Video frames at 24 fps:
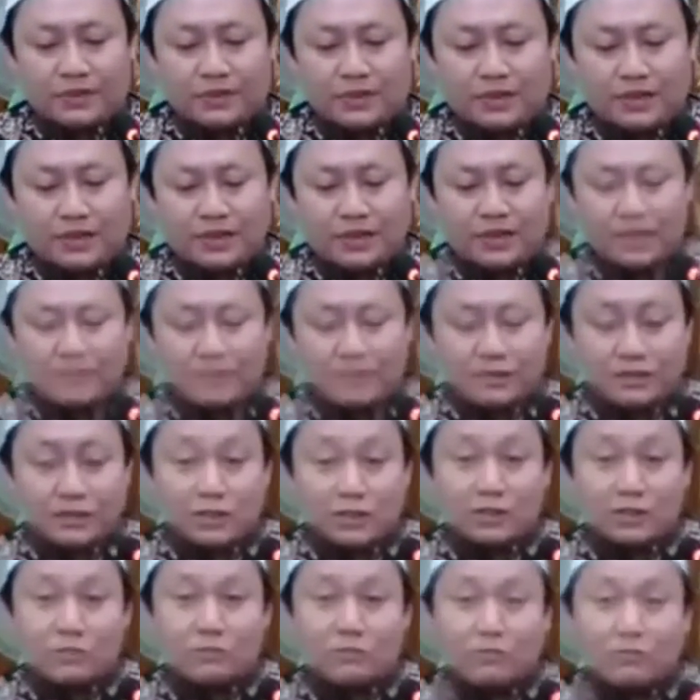Jadi
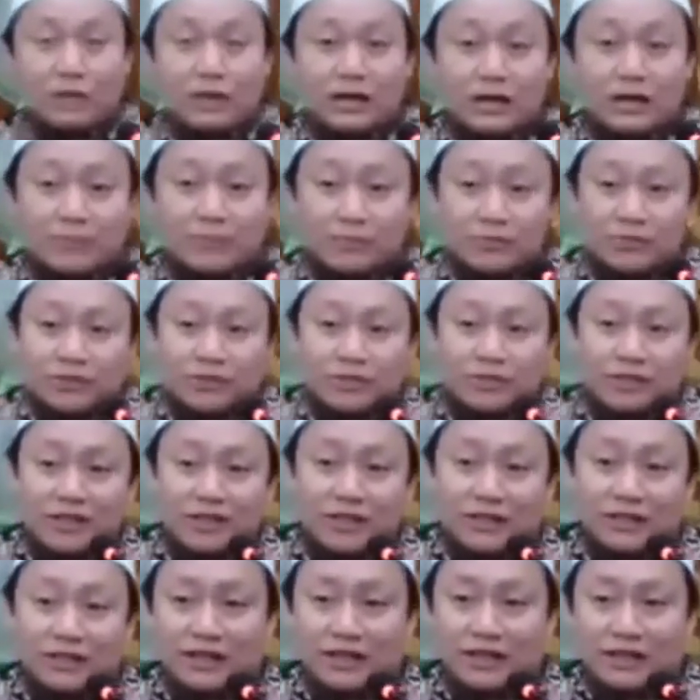masih di luar lah
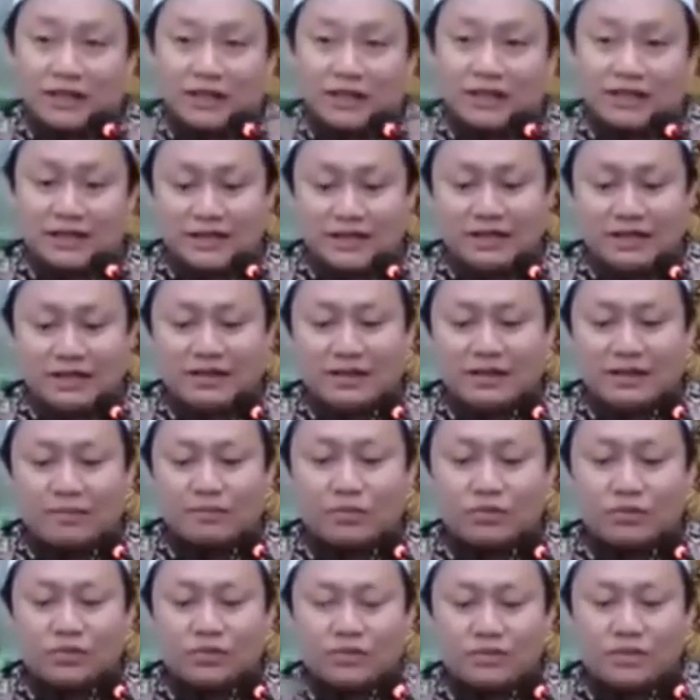posisinya nih nah.
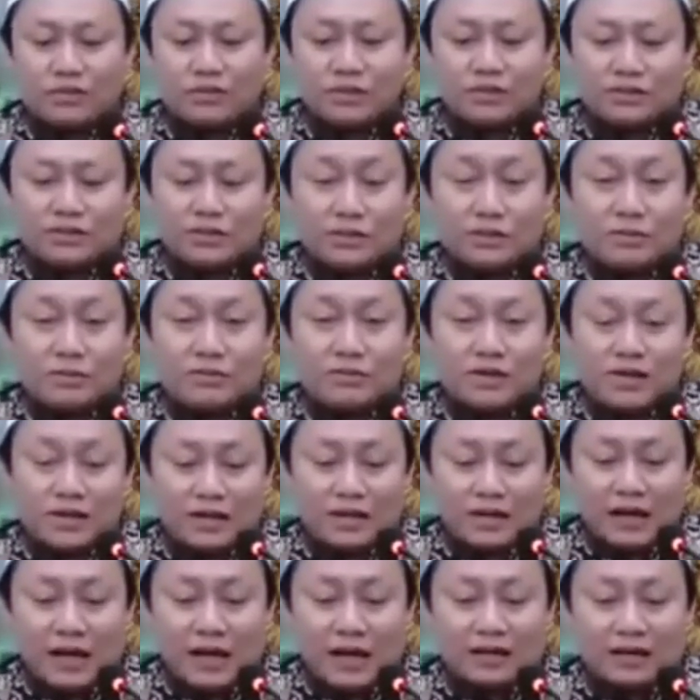Posisi masih di
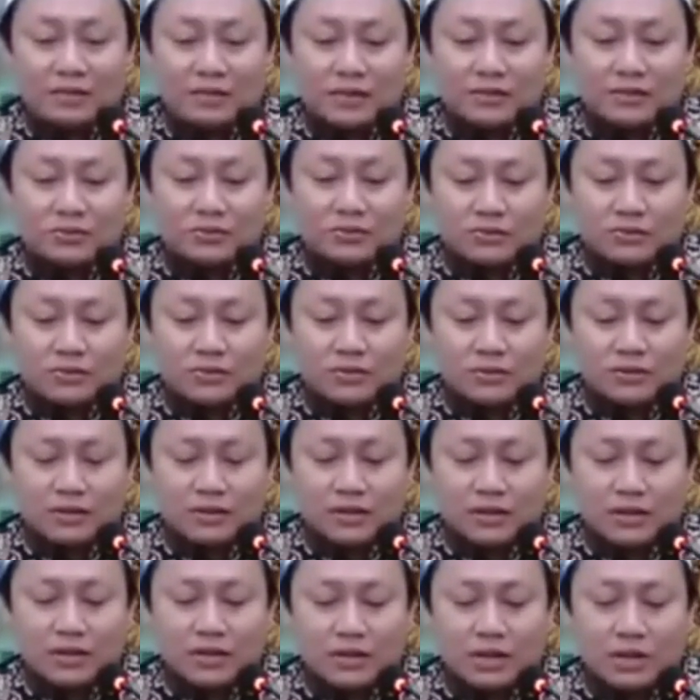luar, hendak masuk
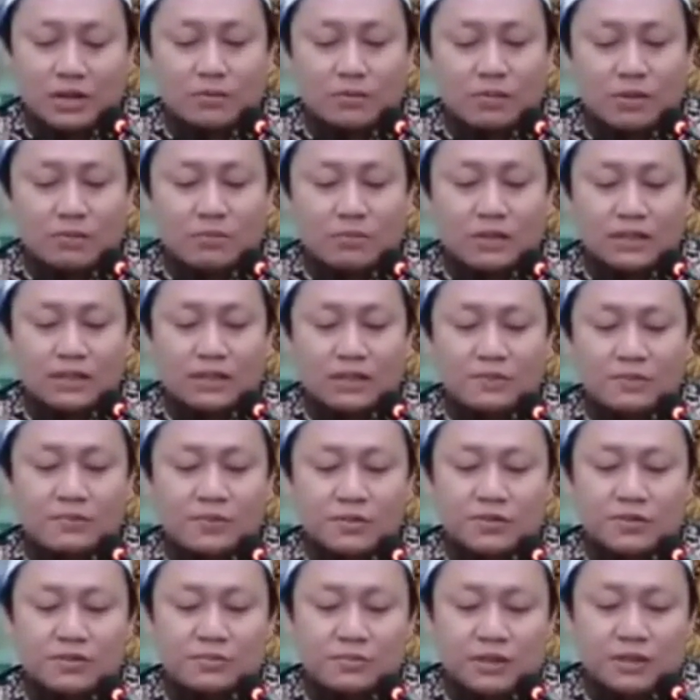membaca
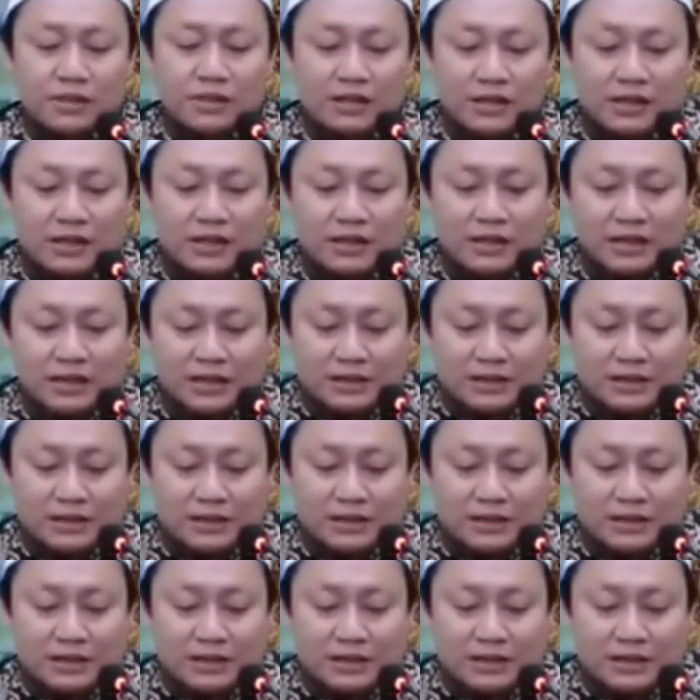bismillah